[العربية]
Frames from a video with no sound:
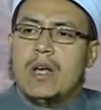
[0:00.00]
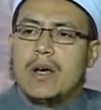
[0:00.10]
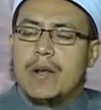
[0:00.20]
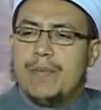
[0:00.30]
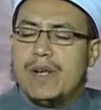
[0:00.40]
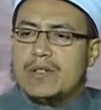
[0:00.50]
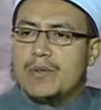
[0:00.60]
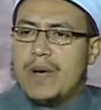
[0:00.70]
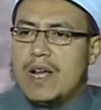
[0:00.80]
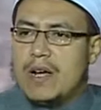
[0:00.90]
ربنا
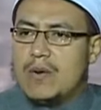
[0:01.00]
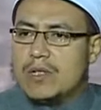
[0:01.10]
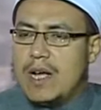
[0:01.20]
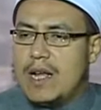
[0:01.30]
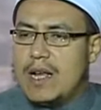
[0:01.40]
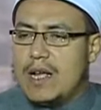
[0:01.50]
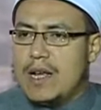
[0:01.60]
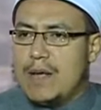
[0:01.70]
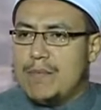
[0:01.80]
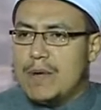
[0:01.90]
سبحانه وتعالى
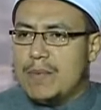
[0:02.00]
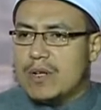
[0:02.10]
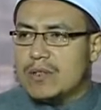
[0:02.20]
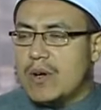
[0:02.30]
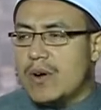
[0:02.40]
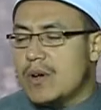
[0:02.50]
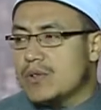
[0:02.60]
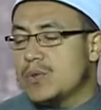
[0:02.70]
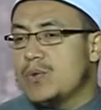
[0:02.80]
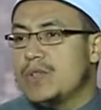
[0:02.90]
لما بيختار
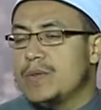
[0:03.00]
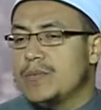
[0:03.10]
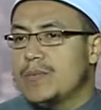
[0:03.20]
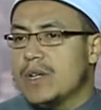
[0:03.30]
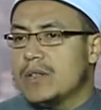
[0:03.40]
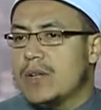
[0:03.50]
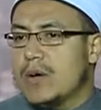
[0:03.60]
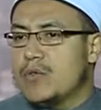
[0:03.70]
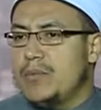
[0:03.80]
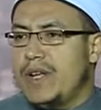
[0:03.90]
رسول
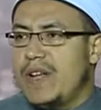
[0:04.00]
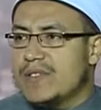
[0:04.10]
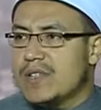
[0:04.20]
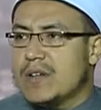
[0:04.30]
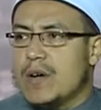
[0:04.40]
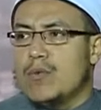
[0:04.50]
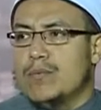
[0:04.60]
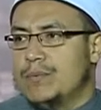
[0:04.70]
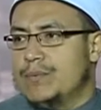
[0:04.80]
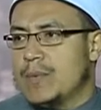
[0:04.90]
بيختاره من نفس القوم
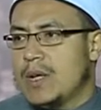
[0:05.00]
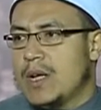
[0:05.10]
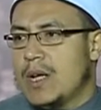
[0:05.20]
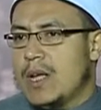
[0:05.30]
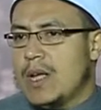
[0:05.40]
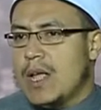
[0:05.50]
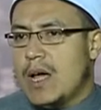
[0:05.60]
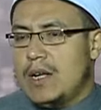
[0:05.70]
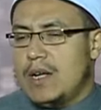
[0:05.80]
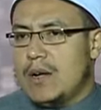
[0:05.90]

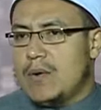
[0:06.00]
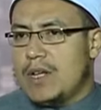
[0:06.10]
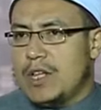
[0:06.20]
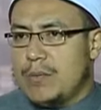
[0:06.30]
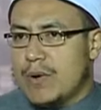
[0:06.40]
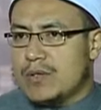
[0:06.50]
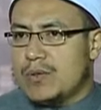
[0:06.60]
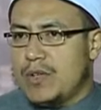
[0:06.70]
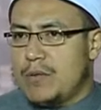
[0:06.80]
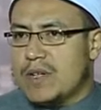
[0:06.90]
يعني لو هيجيب
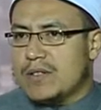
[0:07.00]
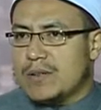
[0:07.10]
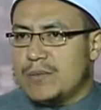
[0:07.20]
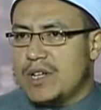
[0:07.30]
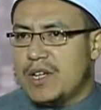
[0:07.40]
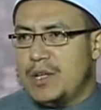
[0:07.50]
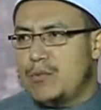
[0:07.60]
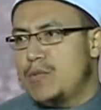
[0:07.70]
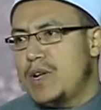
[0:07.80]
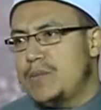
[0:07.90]
رسول لمصر مش
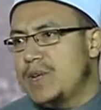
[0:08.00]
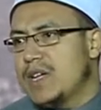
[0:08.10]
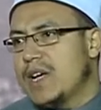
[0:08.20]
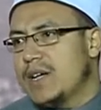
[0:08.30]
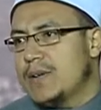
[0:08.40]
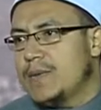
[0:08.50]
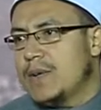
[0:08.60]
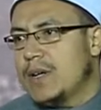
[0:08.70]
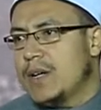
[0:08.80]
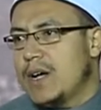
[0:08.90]
هيجيبه من امريكا
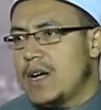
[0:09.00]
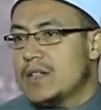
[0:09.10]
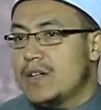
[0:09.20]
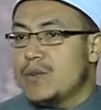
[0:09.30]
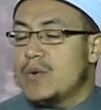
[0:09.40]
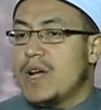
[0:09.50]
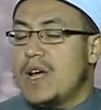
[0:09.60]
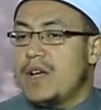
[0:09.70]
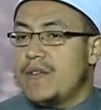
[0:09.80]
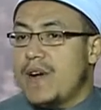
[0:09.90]
عشان يكون
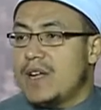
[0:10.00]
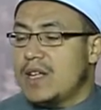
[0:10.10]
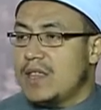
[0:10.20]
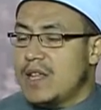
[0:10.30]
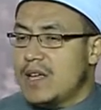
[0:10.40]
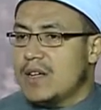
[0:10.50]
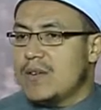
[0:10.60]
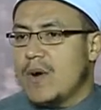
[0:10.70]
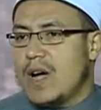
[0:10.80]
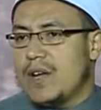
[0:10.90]
عارف عاداتنا
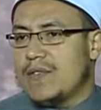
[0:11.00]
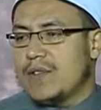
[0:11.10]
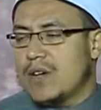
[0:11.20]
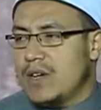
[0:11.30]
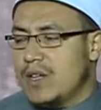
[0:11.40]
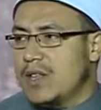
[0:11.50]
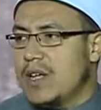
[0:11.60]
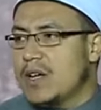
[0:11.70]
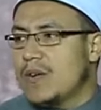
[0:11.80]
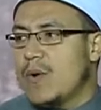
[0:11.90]
وعارف
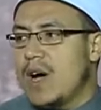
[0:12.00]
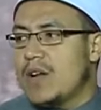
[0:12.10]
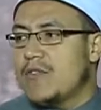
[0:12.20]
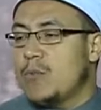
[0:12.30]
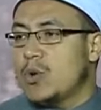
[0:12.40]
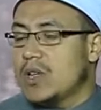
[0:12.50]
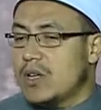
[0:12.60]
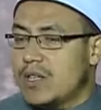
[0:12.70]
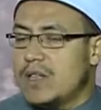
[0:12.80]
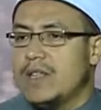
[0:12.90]
تقاليدنا وعارف
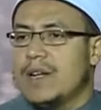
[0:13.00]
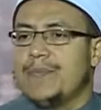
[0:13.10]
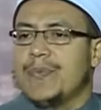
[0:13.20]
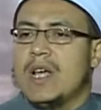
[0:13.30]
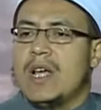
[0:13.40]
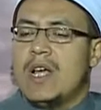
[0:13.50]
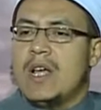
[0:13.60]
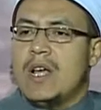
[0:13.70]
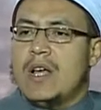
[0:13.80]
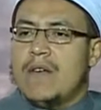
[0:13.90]
معتقداتنا
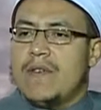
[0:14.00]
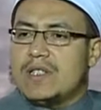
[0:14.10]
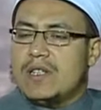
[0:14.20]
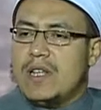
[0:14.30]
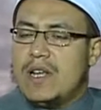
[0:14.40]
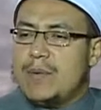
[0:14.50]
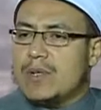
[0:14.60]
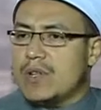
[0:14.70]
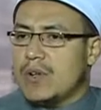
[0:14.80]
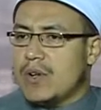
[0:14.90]
فسيدنا النبي
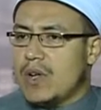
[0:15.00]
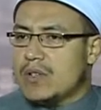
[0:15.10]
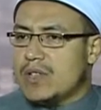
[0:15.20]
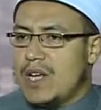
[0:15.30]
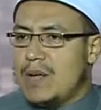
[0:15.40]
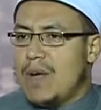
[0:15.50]
صلى الله عليه وسلم